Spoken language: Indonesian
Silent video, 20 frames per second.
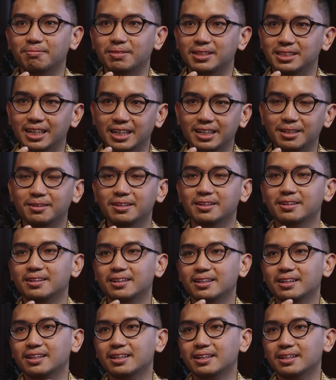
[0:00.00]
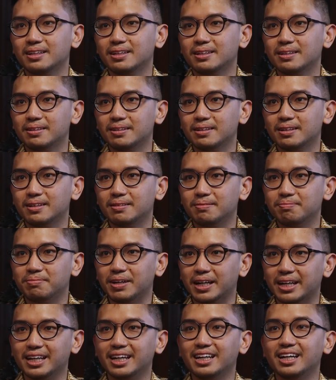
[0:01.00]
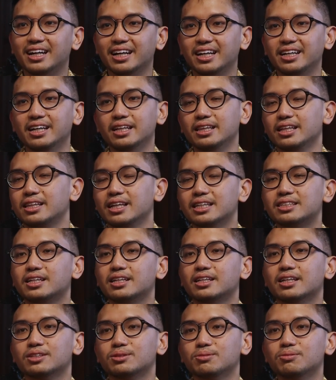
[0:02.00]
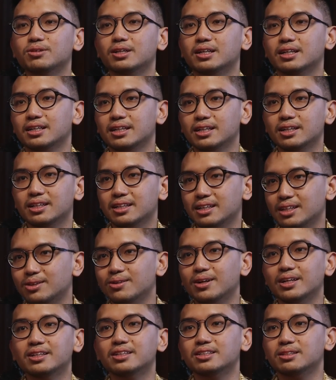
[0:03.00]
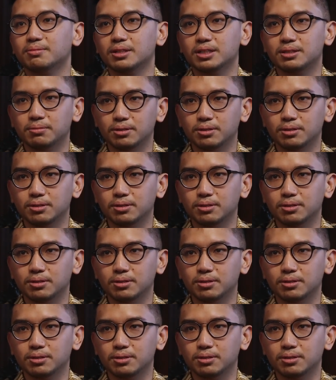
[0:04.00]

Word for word: menjadi bagian dari identitas kita semua itu aja sih mas